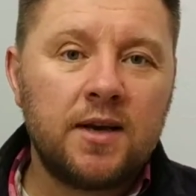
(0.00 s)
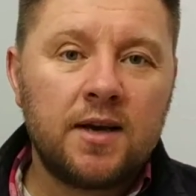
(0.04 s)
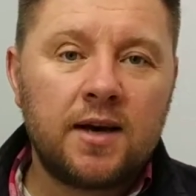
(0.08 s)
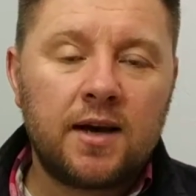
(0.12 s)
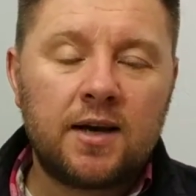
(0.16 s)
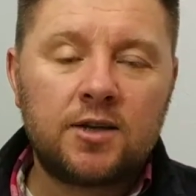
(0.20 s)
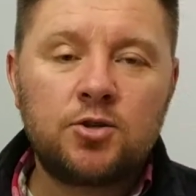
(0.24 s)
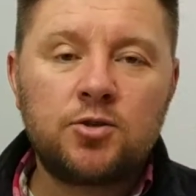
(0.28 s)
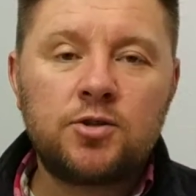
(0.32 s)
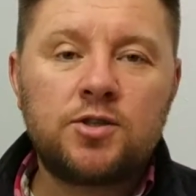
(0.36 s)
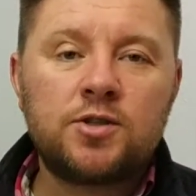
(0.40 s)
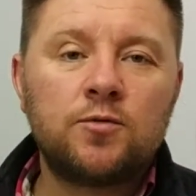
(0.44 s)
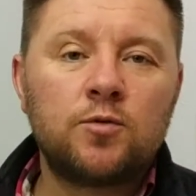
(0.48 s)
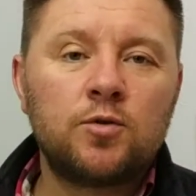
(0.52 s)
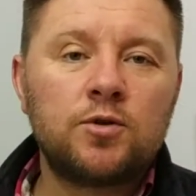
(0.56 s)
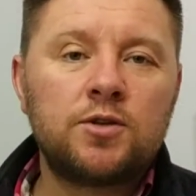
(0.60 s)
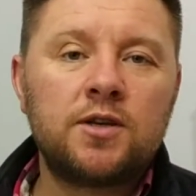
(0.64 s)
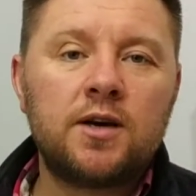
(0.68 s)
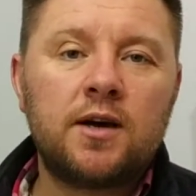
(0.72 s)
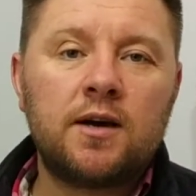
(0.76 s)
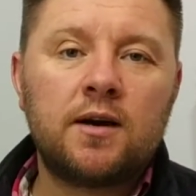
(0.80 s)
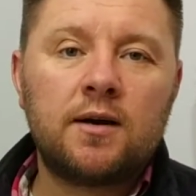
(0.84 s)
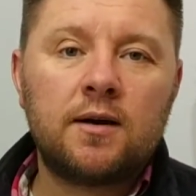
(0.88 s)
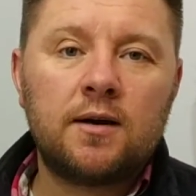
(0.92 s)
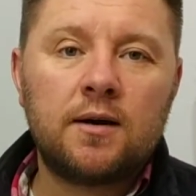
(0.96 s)
Хочу
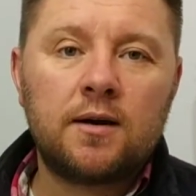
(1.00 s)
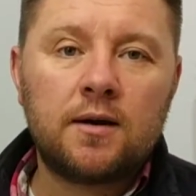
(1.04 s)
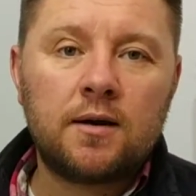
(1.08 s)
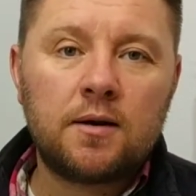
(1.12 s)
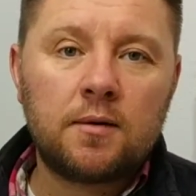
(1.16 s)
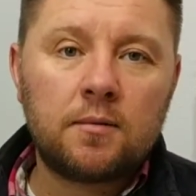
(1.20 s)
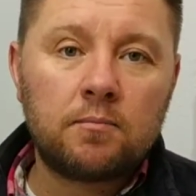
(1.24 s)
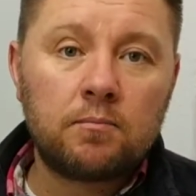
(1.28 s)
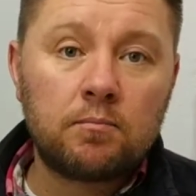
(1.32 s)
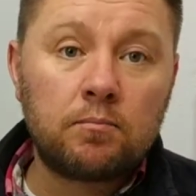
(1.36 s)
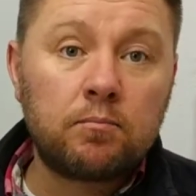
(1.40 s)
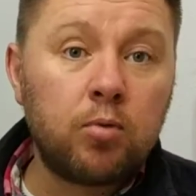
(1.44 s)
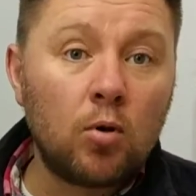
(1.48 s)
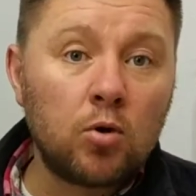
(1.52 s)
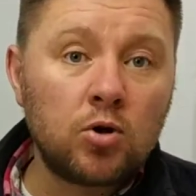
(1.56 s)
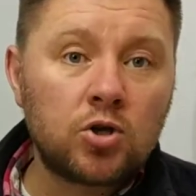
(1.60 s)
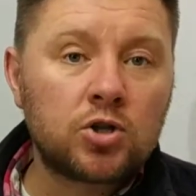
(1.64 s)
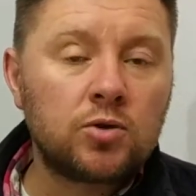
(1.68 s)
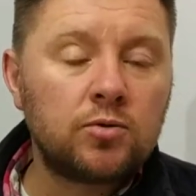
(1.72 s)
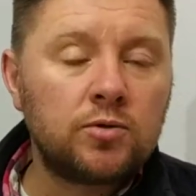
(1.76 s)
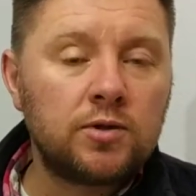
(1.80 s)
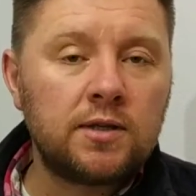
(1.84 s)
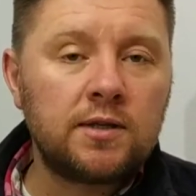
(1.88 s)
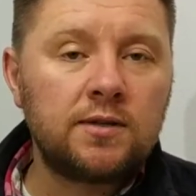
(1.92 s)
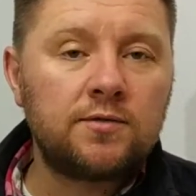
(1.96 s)
сегодня а,
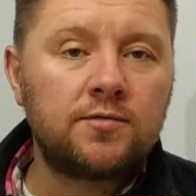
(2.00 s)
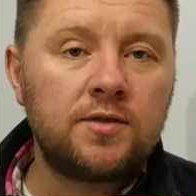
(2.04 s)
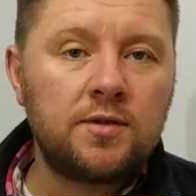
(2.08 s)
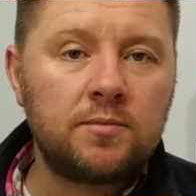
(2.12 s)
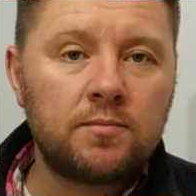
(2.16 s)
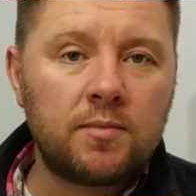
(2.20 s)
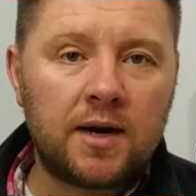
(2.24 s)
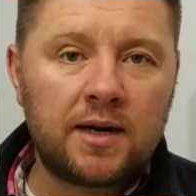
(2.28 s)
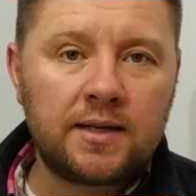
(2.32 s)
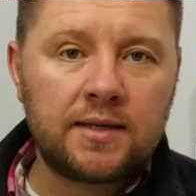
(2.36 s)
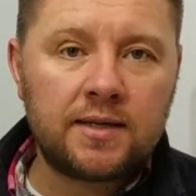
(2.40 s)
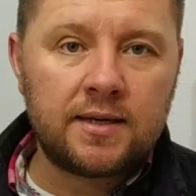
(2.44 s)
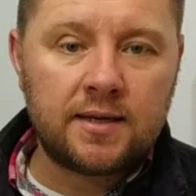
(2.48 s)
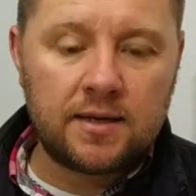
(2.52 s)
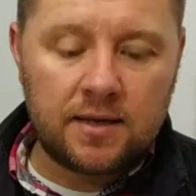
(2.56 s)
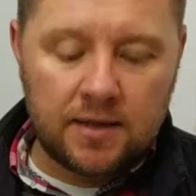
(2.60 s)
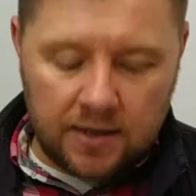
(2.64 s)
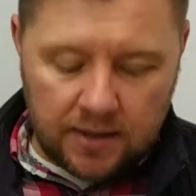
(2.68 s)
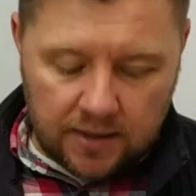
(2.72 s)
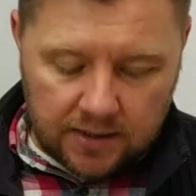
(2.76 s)
больше уделить внимание